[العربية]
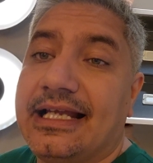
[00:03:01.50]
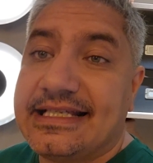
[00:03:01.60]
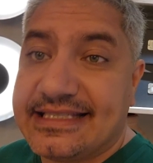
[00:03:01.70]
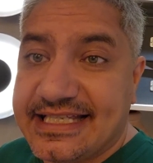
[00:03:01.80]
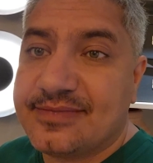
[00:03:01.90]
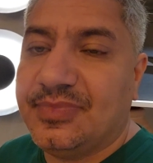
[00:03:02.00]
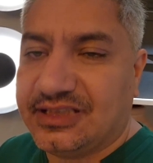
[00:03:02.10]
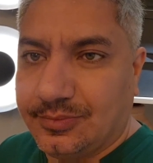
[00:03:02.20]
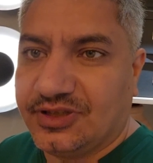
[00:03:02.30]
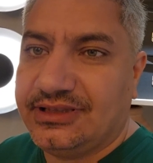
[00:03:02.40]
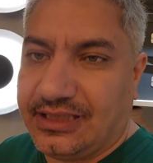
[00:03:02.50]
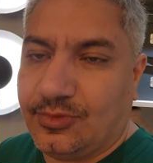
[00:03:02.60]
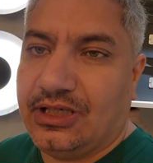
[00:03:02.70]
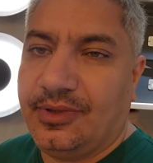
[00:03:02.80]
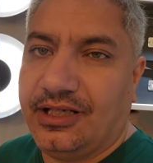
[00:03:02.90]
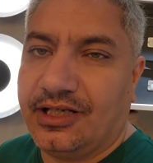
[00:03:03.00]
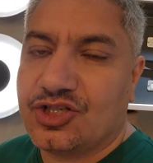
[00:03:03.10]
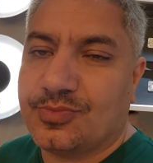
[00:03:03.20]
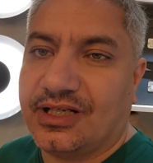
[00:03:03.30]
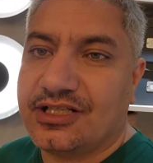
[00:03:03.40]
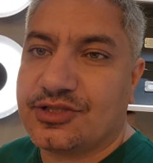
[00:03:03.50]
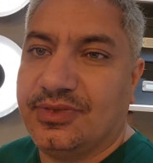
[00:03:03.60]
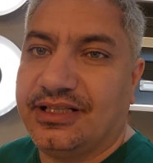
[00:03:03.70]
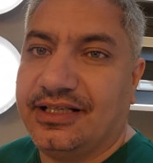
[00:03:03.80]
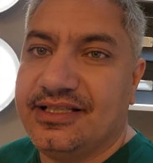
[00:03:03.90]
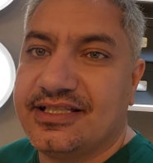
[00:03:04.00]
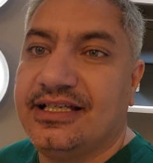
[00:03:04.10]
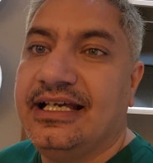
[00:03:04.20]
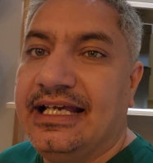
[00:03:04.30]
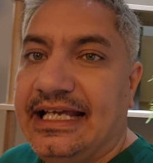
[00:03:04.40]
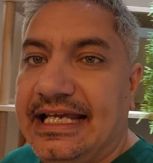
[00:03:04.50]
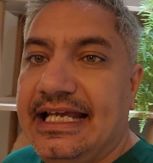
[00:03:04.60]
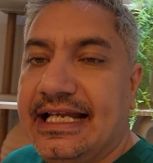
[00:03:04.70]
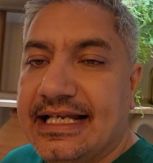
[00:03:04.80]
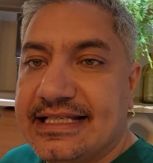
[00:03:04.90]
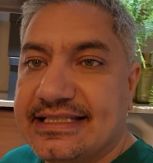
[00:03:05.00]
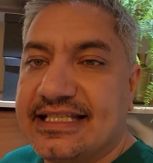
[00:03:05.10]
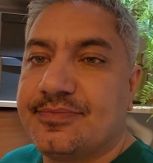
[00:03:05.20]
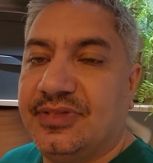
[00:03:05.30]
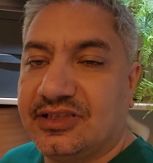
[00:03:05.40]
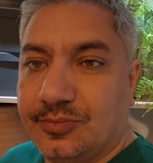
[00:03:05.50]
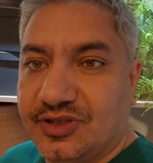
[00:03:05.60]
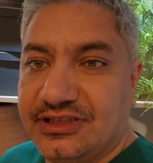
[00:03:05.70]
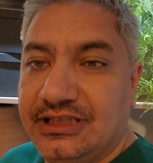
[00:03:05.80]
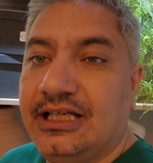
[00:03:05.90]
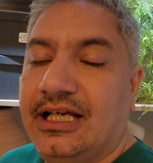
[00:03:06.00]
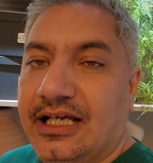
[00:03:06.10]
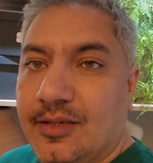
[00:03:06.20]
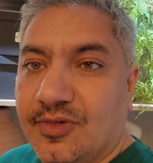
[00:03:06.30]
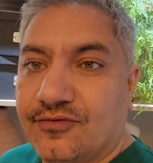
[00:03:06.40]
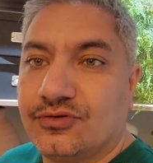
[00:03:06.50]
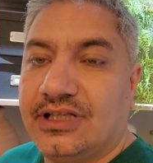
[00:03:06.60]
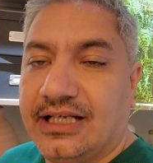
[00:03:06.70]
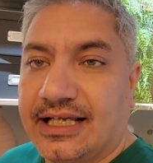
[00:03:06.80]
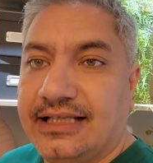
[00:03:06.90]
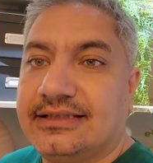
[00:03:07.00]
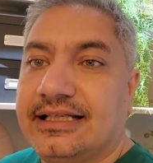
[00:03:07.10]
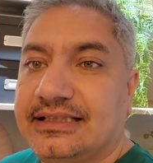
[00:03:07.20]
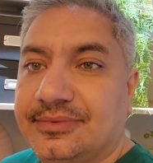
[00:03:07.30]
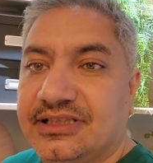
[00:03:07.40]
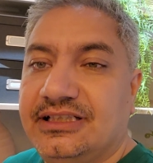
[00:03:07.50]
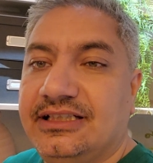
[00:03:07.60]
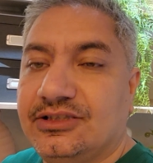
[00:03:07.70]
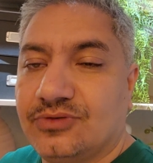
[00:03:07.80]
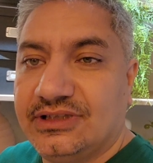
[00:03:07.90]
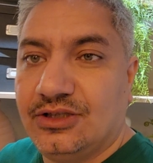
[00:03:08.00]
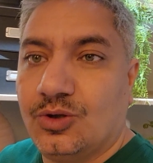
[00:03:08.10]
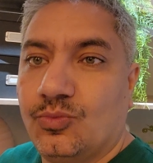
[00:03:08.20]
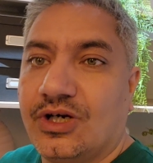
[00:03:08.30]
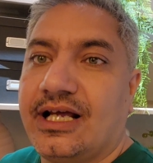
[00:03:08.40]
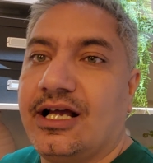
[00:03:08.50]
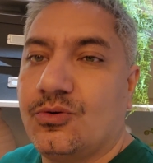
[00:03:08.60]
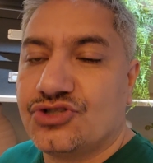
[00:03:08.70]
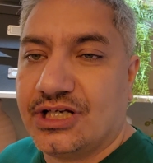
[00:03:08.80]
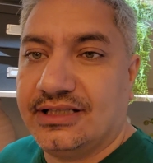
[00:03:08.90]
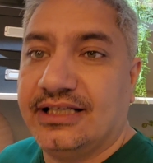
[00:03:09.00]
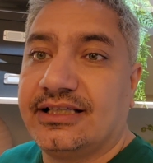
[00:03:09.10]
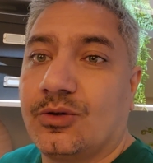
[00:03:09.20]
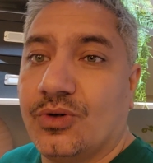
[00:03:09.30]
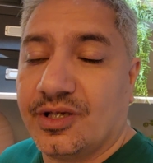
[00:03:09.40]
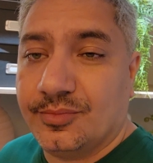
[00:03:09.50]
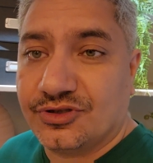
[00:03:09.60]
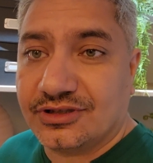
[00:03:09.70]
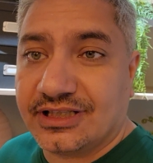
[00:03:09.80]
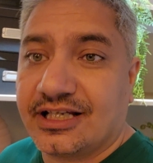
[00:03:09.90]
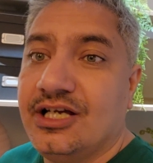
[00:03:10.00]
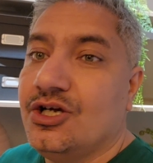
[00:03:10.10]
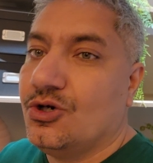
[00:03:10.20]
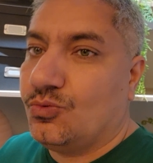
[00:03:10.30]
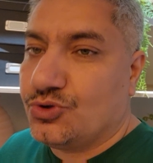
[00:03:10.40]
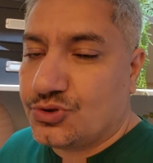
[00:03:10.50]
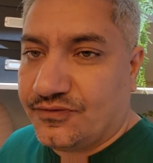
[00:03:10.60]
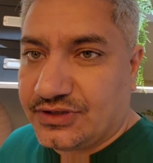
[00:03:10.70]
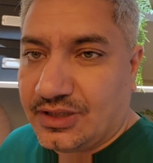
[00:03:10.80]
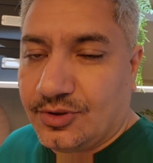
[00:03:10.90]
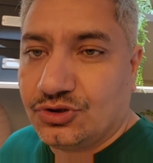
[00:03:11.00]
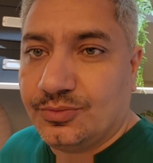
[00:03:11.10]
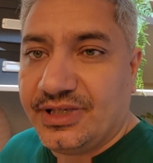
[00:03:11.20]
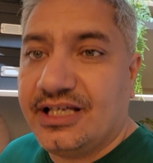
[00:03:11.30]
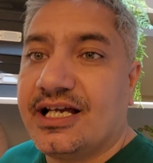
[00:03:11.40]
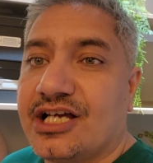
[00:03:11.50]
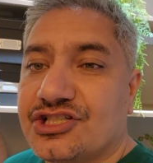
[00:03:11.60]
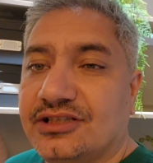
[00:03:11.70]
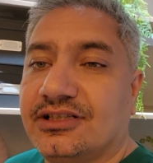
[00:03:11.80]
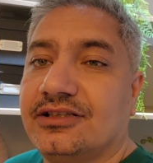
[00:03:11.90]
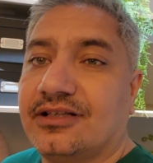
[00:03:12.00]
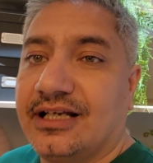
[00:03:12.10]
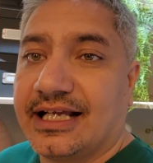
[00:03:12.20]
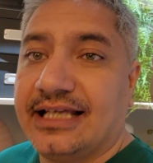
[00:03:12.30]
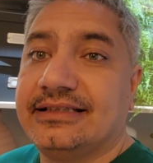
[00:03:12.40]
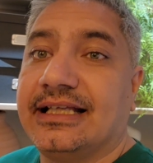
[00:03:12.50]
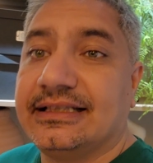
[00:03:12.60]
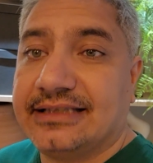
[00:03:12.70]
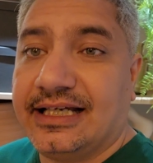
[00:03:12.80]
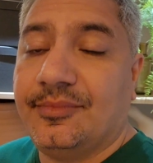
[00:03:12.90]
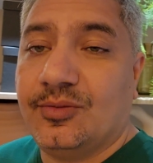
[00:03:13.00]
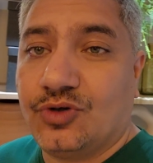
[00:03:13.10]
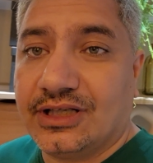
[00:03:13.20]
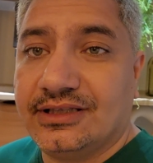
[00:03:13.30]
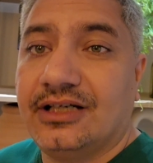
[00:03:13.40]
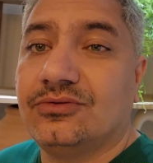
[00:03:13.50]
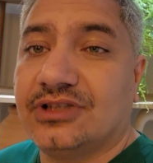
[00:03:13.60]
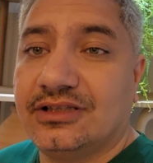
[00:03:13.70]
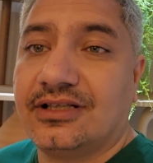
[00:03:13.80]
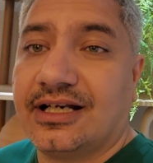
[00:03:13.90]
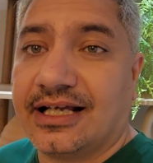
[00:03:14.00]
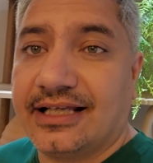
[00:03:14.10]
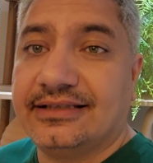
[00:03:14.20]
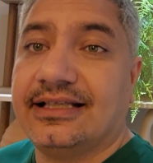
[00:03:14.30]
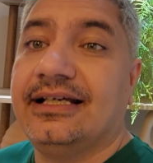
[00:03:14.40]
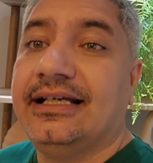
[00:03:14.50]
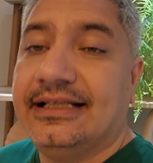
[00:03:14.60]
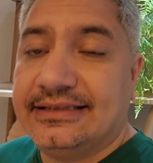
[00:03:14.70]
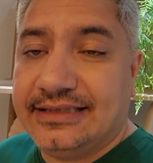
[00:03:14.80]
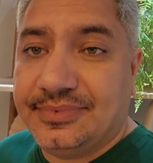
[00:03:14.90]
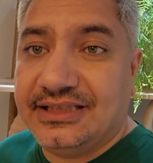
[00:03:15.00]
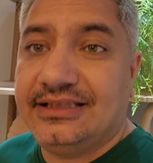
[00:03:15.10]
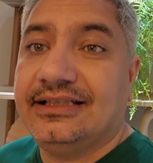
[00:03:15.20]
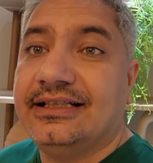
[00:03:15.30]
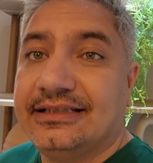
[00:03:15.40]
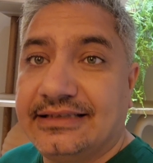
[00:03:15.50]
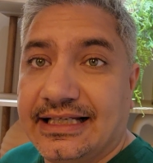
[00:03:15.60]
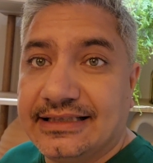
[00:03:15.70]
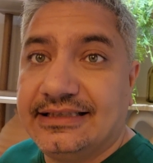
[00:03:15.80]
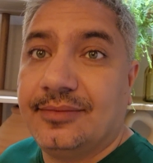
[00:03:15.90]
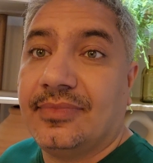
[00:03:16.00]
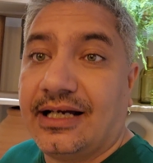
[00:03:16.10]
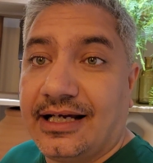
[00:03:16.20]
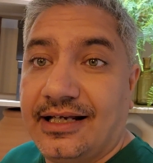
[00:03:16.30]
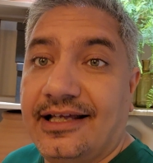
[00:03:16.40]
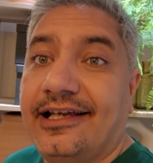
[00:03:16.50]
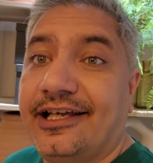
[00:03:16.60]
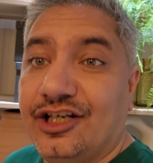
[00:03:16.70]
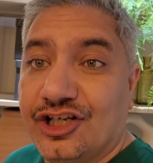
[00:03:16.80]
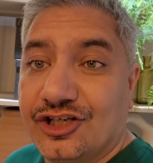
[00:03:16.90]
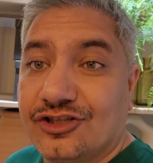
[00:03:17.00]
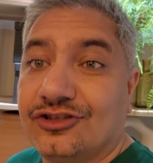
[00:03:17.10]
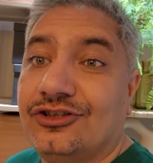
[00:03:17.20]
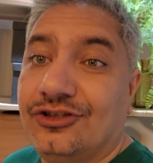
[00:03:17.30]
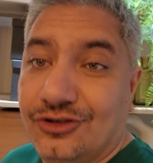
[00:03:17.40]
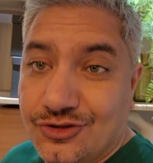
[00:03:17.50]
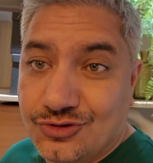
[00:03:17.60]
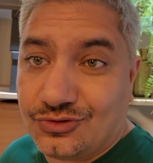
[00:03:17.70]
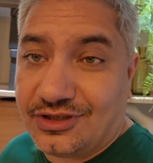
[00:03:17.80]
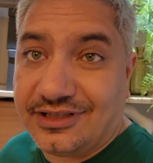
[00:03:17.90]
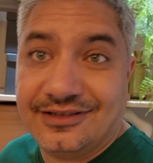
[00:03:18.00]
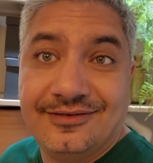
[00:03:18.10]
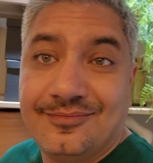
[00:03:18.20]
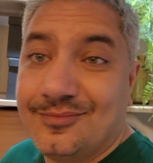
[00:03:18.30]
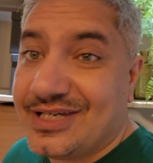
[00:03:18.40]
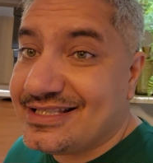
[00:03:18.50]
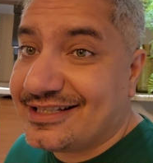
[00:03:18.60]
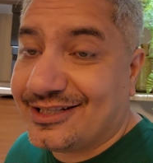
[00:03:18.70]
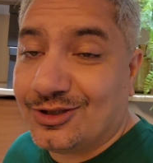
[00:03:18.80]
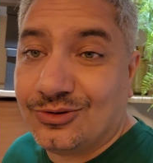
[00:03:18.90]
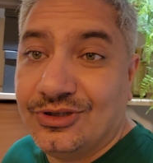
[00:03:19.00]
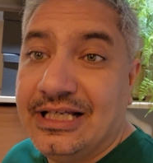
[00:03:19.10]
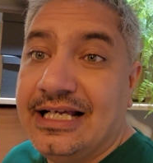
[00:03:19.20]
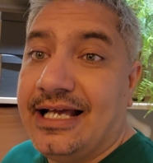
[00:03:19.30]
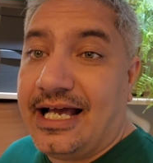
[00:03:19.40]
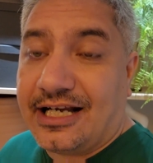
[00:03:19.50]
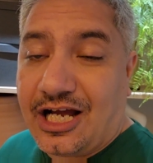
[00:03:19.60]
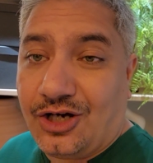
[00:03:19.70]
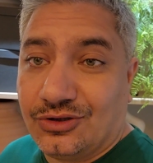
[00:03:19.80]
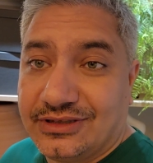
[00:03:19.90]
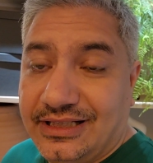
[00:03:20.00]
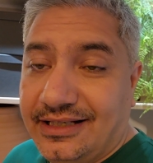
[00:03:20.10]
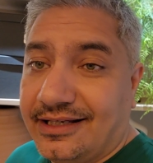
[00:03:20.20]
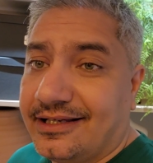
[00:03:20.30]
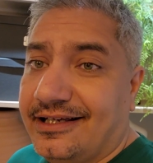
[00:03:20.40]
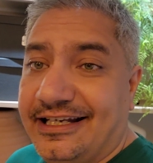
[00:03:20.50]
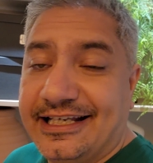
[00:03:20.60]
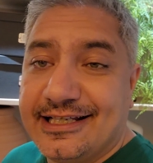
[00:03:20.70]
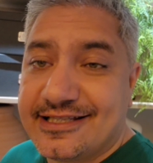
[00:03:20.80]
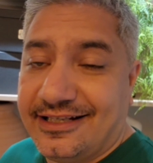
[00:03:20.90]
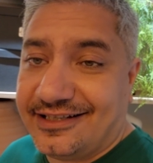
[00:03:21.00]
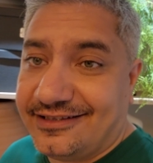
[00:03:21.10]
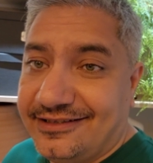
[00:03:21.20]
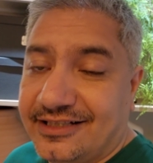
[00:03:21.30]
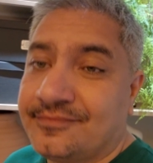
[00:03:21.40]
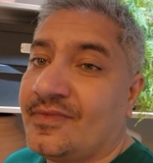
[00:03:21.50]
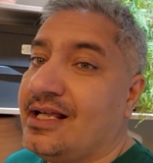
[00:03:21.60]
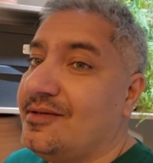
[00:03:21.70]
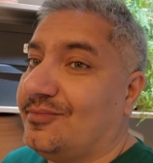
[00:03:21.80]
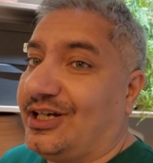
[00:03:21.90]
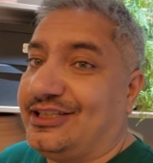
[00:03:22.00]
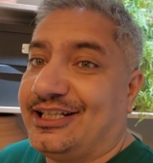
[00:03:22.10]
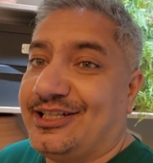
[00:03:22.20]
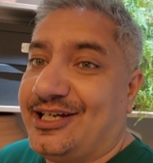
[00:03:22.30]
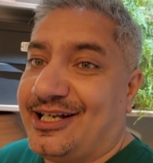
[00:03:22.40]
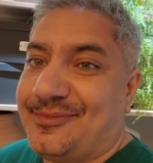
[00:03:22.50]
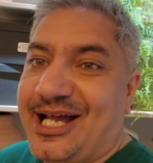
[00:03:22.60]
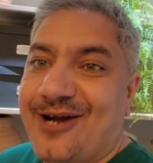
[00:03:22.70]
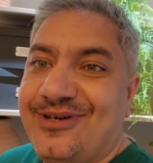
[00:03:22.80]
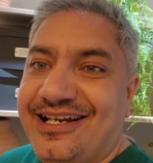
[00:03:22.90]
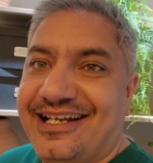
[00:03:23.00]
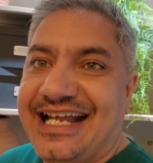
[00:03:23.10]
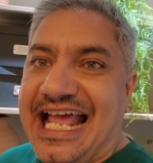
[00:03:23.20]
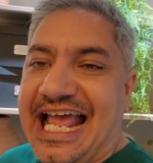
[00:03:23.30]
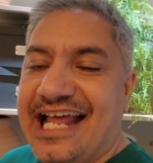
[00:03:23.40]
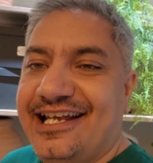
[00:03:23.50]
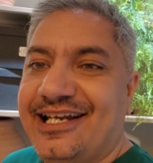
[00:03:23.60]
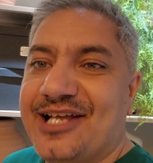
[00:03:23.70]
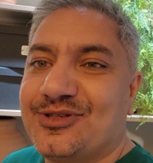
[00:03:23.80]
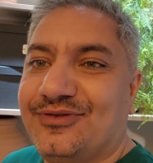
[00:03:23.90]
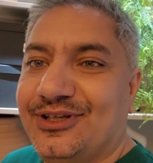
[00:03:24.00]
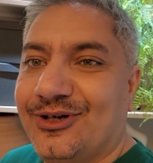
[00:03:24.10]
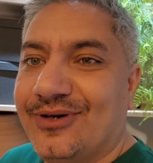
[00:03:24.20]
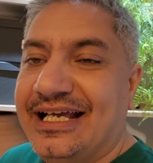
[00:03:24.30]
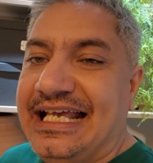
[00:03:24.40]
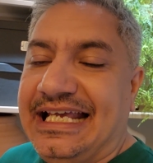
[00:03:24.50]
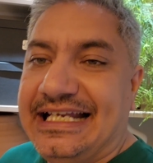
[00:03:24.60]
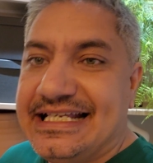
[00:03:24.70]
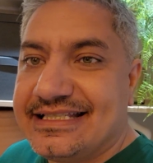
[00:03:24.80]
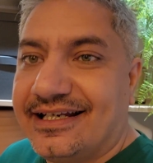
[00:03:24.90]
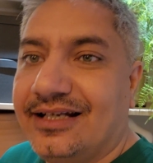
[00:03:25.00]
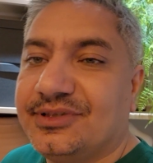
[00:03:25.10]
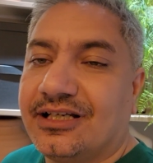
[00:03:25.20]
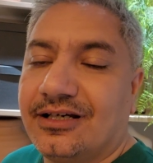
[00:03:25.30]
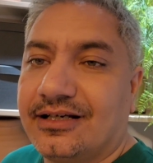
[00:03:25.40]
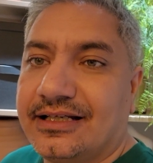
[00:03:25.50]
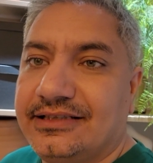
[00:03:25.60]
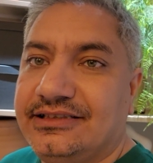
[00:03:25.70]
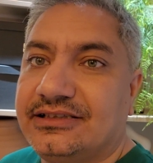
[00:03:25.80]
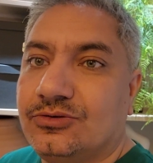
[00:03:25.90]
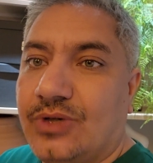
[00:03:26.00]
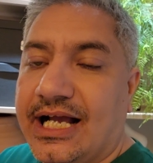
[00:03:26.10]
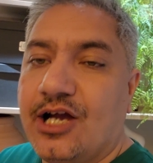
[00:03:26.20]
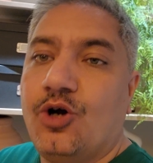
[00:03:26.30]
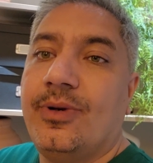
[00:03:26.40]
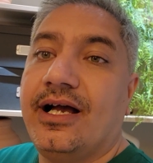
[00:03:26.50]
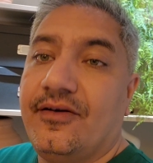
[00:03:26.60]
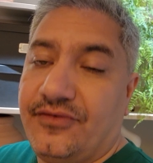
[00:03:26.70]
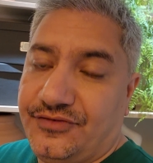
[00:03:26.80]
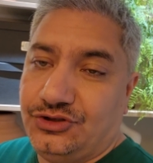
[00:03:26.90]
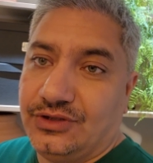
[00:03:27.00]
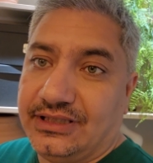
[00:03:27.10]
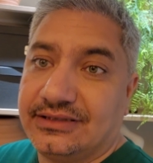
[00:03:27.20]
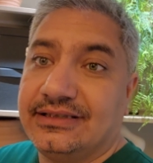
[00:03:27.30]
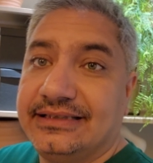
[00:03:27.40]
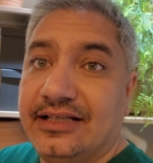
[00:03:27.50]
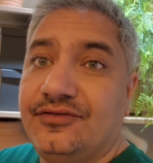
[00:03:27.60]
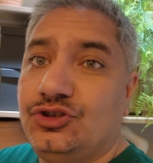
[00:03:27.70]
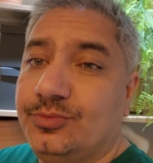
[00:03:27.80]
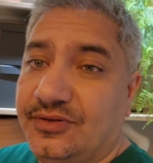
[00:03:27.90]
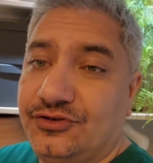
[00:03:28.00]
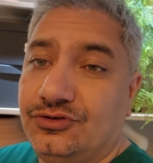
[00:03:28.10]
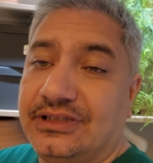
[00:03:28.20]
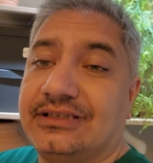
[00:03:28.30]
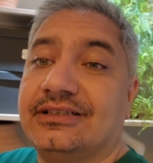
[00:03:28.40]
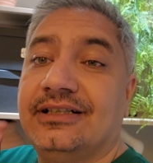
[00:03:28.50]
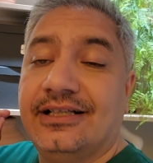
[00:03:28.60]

الاسسمنت بادي انا بقولها بالانجلش معلش بالانجليزي ايه الاسسمنت بادي المفروض انك انت تبتدي تودي لهم ورقك وشهاداتك وخبراتك وتشوف طلباتهم ايه عشان تقدر انك انت تعمل معادله وتقدر انك انت تبتدي تقدم على الهجره لاستراليا بس كده اهو انا هحط اللينك اللينك سهل جدا بعد كده انا بحاول ان انا اقل اشوف اللي هو الاسئله اللي بتتكرر كتير وهجاوبها في فيديوهات ده فيديو من الفيديوهات